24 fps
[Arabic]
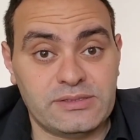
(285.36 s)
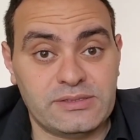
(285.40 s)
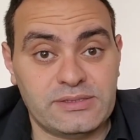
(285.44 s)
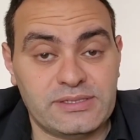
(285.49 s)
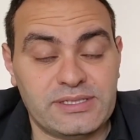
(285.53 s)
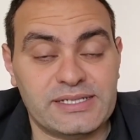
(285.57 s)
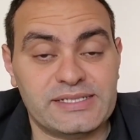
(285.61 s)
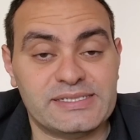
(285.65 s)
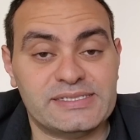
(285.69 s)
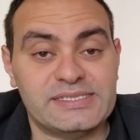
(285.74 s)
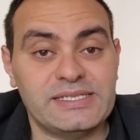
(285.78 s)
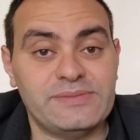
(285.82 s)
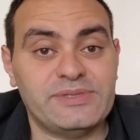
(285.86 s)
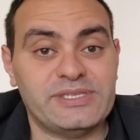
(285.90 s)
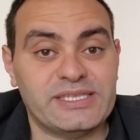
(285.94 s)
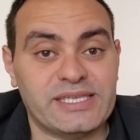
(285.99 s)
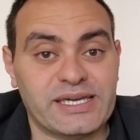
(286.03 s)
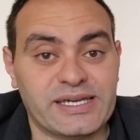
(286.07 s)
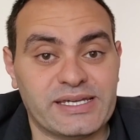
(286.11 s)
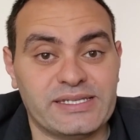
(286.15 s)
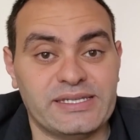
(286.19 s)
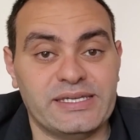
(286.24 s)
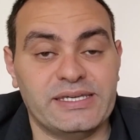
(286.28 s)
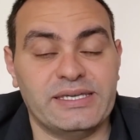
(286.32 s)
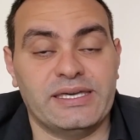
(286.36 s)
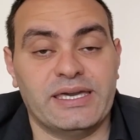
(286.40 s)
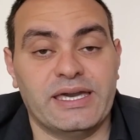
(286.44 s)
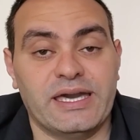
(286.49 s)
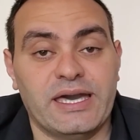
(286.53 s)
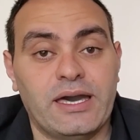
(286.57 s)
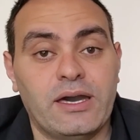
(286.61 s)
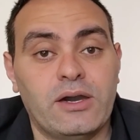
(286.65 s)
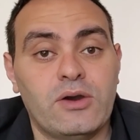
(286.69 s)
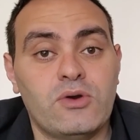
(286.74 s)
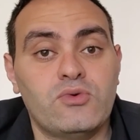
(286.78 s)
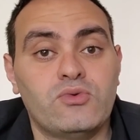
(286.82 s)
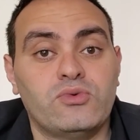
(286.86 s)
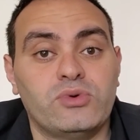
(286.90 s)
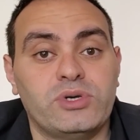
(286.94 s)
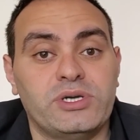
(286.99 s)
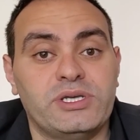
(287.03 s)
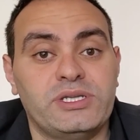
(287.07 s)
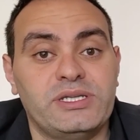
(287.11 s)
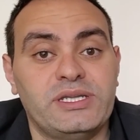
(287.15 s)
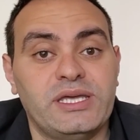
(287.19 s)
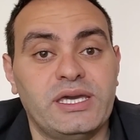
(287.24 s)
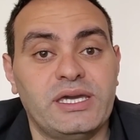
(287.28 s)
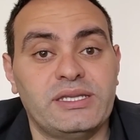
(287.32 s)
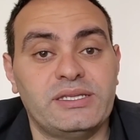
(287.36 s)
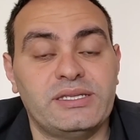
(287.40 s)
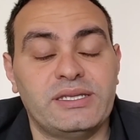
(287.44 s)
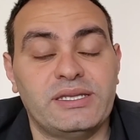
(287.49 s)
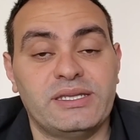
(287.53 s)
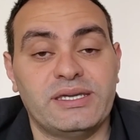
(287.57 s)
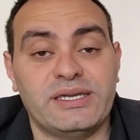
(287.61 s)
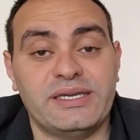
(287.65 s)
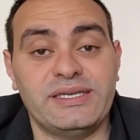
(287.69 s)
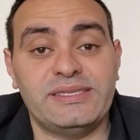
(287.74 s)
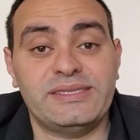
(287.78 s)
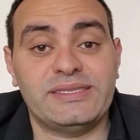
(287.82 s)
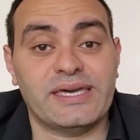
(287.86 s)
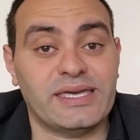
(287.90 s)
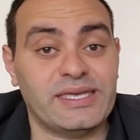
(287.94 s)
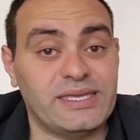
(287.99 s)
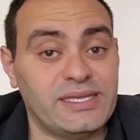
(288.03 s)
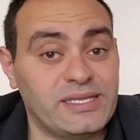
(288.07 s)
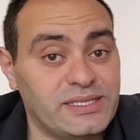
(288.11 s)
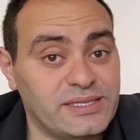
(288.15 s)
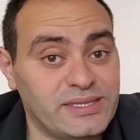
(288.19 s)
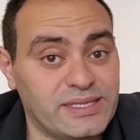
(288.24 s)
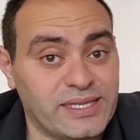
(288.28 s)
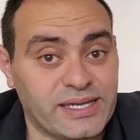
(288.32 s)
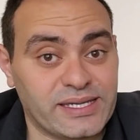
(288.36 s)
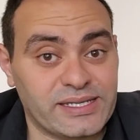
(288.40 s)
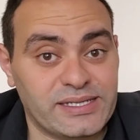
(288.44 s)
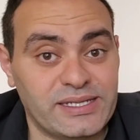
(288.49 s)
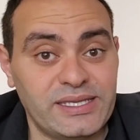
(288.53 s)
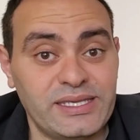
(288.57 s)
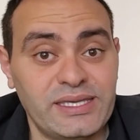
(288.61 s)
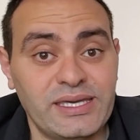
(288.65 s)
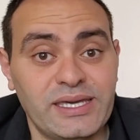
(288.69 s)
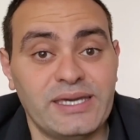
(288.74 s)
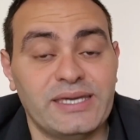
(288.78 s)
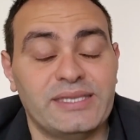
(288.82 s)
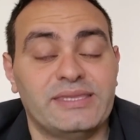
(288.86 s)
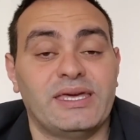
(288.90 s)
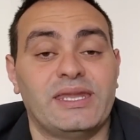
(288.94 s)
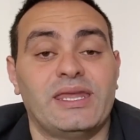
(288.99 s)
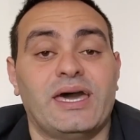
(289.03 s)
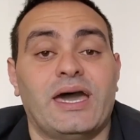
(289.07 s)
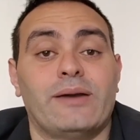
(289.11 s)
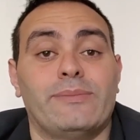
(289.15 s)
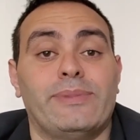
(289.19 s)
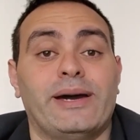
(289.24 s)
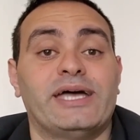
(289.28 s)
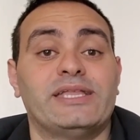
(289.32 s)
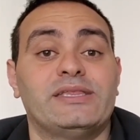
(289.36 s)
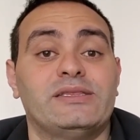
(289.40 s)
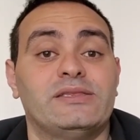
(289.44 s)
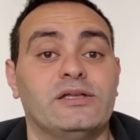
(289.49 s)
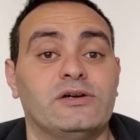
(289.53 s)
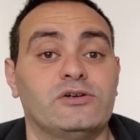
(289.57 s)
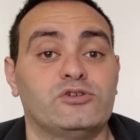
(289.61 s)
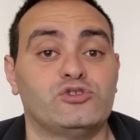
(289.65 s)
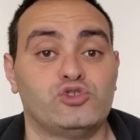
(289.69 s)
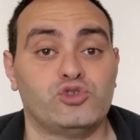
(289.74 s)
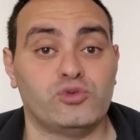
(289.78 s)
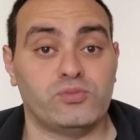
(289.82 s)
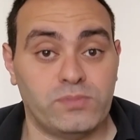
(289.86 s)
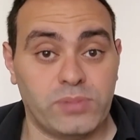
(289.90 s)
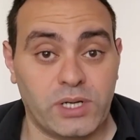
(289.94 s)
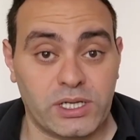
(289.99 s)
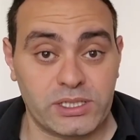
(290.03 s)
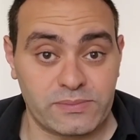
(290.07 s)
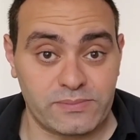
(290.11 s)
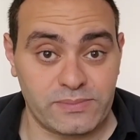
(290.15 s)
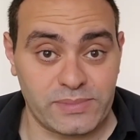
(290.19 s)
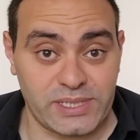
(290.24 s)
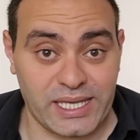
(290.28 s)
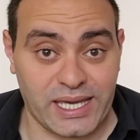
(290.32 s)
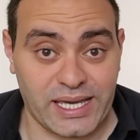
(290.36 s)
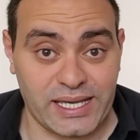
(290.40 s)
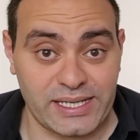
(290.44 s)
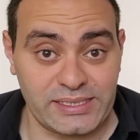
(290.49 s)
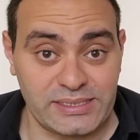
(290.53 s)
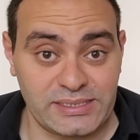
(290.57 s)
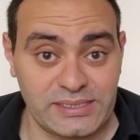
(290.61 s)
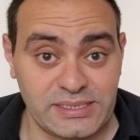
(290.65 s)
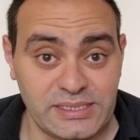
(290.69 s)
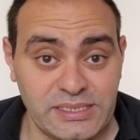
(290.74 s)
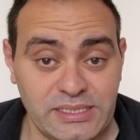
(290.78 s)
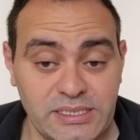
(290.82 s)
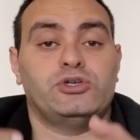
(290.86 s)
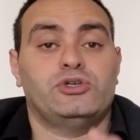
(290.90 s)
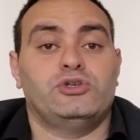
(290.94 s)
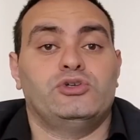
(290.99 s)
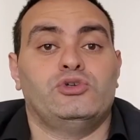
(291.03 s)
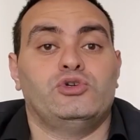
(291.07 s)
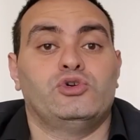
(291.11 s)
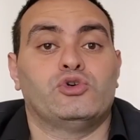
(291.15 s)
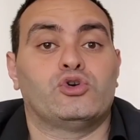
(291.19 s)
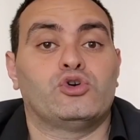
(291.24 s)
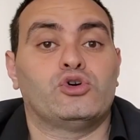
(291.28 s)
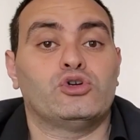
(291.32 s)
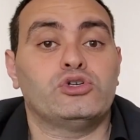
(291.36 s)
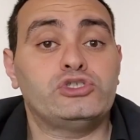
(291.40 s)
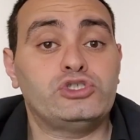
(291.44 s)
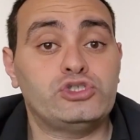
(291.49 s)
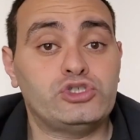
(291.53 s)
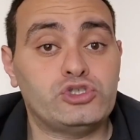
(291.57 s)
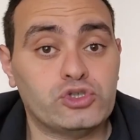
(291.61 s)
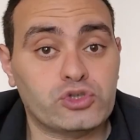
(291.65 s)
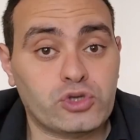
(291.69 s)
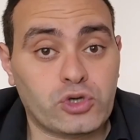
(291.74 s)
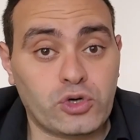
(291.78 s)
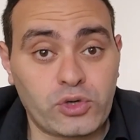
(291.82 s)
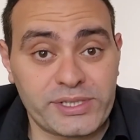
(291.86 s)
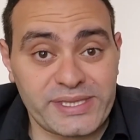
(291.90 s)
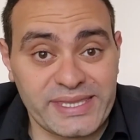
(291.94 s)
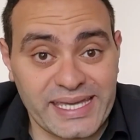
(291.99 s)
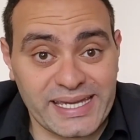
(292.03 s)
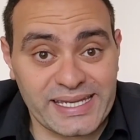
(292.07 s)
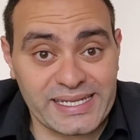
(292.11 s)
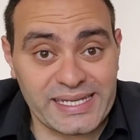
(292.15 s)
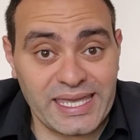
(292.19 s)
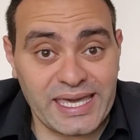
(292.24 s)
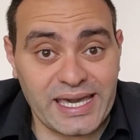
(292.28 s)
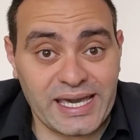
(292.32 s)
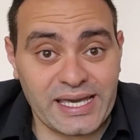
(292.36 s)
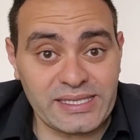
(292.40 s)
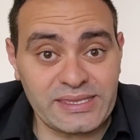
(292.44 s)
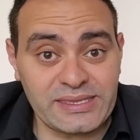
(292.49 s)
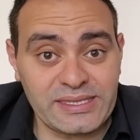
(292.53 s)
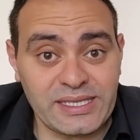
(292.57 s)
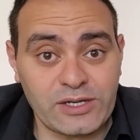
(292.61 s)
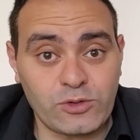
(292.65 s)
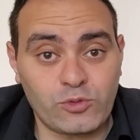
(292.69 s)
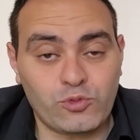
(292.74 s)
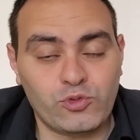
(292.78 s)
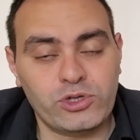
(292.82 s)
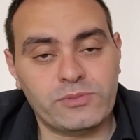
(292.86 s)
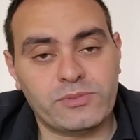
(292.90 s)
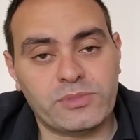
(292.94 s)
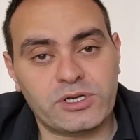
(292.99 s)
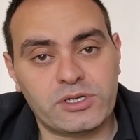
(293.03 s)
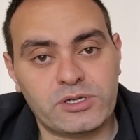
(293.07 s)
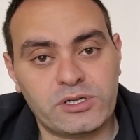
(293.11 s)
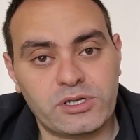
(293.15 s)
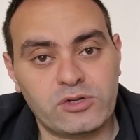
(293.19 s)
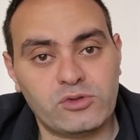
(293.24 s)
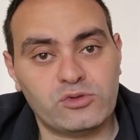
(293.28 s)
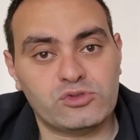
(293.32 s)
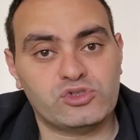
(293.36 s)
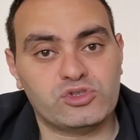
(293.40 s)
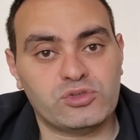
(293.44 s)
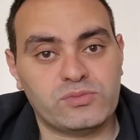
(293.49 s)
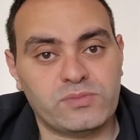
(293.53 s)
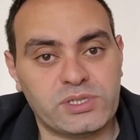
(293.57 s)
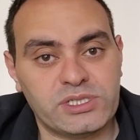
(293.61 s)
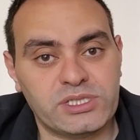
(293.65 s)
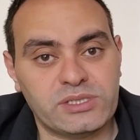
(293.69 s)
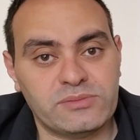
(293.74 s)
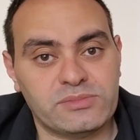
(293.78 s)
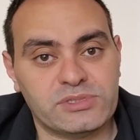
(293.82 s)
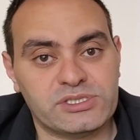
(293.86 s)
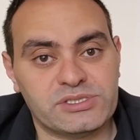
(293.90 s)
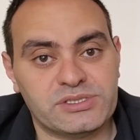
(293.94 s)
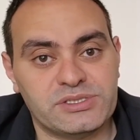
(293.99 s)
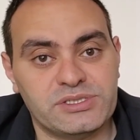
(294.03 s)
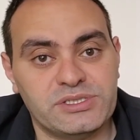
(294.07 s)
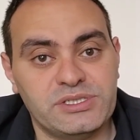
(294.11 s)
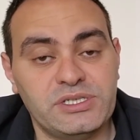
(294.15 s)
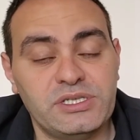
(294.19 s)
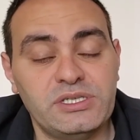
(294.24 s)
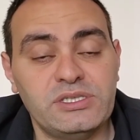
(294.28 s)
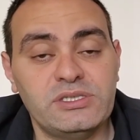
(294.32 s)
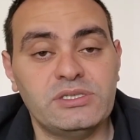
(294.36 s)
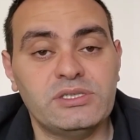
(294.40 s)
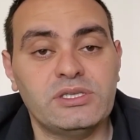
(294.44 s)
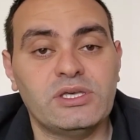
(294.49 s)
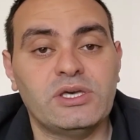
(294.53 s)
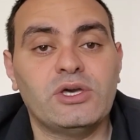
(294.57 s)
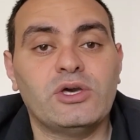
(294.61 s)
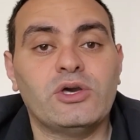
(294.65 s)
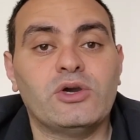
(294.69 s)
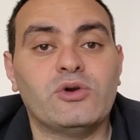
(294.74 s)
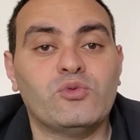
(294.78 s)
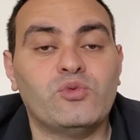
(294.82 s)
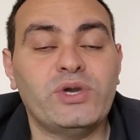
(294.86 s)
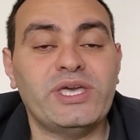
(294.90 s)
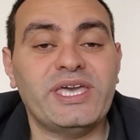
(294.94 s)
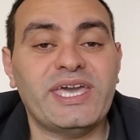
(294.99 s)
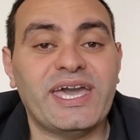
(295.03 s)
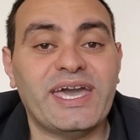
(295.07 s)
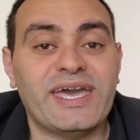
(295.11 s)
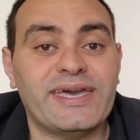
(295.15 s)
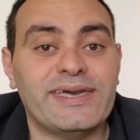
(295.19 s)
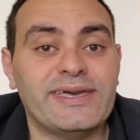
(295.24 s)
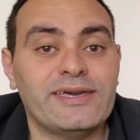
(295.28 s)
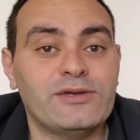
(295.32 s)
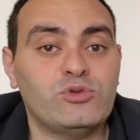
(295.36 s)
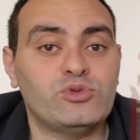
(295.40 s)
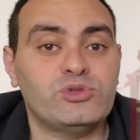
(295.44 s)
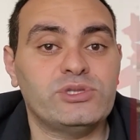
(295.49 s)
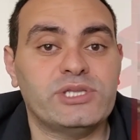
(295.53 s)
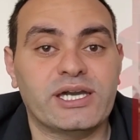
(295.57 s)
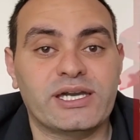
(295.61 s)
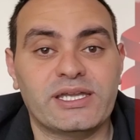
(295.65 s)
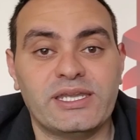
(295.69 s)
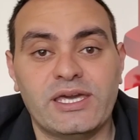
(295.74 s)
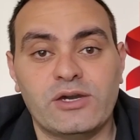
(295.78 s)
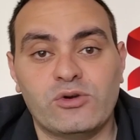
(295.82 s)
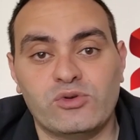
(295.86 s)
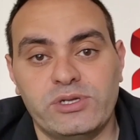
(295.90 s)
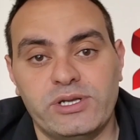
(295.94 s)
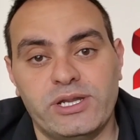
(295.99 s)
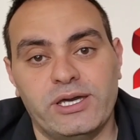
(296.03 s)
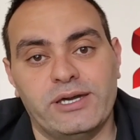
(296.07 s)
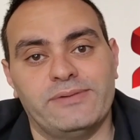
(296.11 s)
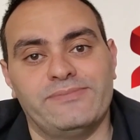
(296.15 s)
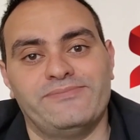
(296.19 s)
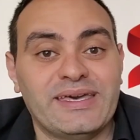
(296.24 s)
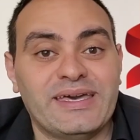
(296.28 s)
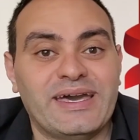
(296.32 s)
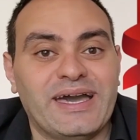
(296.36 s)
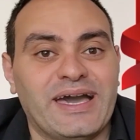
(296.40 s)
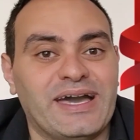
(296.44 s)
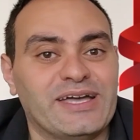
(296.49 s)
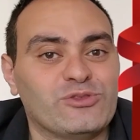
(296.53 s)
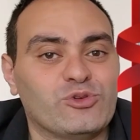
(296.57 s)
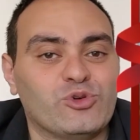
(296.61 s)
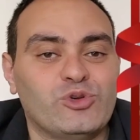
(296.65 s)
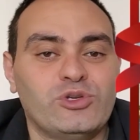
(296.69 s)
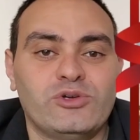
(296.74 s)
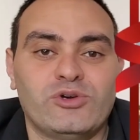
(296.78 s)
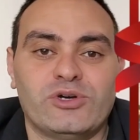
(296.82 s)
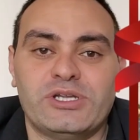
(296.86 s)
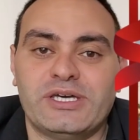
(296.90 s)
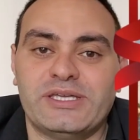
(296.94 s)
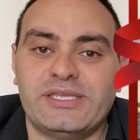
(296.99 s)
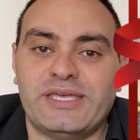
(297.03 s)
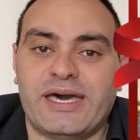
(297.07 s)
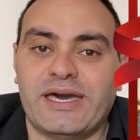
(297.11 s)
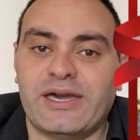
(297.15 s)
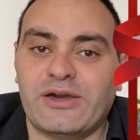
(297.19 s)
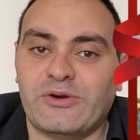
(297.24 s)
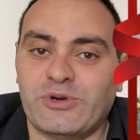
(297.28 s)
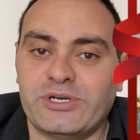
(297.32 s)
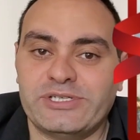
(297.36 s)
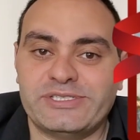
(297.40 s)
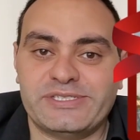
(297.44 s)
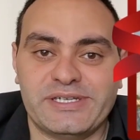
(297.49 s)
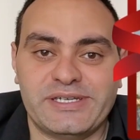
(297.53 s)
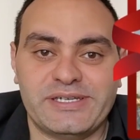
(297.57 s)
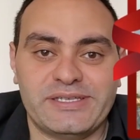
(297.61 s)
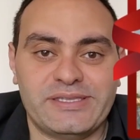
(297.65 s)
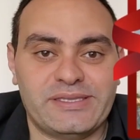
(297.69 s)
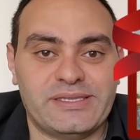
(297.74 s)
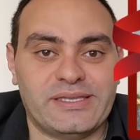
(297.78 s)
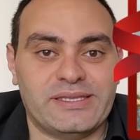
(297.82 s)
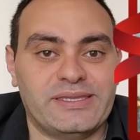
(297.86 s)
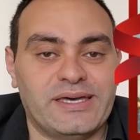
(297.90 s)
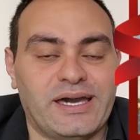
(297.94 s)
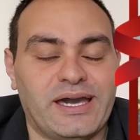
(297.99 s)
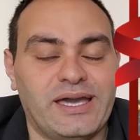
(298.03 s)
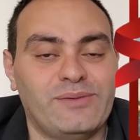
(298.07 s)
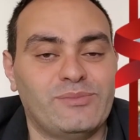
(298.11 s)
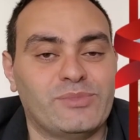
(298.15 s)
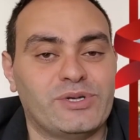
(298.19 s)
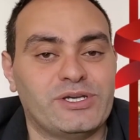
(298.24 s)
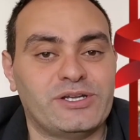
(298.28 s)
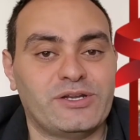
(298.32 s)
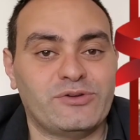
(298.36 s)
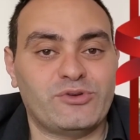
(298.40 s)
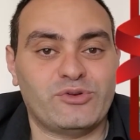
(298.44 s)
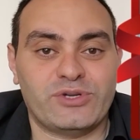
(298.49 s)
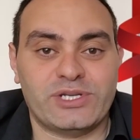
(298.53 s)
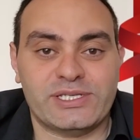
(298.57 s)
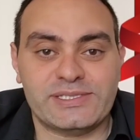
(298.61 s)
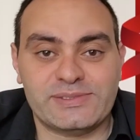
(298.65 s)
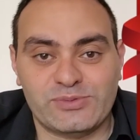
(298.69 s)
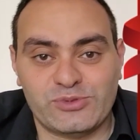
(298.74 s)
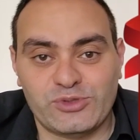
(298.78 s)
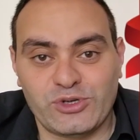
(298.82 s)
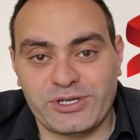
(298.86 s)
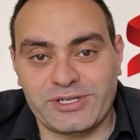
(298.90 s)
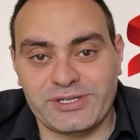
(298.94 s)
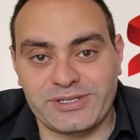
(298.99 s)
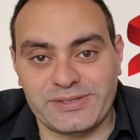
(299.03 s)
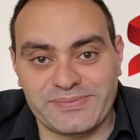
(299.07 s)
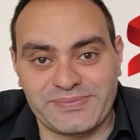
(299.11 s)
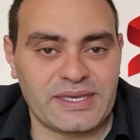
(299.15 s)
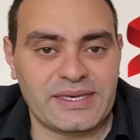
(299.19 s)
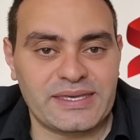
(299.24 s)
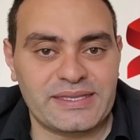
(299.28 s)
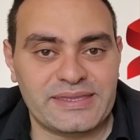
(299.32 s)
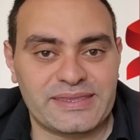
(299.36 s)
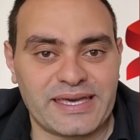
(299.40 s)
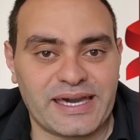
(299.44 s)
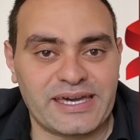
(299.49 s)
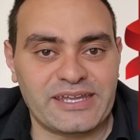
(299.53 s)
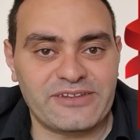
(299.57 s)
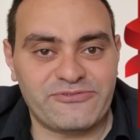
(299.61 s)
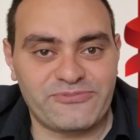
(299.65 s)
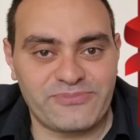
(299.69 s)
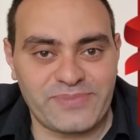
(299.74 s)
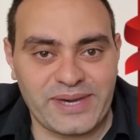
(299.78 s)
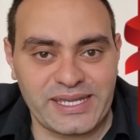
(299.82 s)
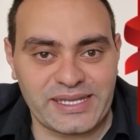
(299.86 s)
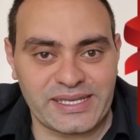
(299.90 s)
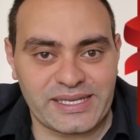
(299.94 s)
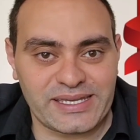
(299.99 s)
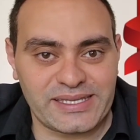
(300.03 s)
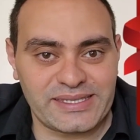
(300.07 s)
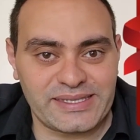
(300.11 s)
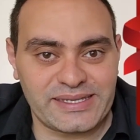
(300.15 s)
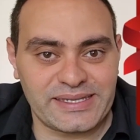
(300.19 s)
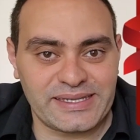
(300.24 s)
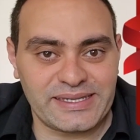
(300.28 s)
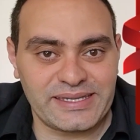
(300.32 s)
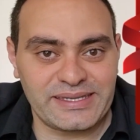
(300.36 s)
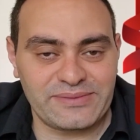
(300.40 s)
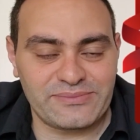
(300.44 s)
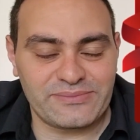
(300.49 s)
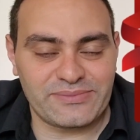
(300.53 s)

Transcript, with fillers: ترسيم الداخليه او ان احنا نعيد تاهيل الداخليه ان انا هبعت لك ظباط من عندي يخش جوه الداخليه عندك ويمرنوا الظباط المصريين ويأهلوا الداخليه كلها هتقول لي والله دي حاجه كويسه جدا ده هيمرنوا الناس بتوعنا انت عارف معنى كده ايه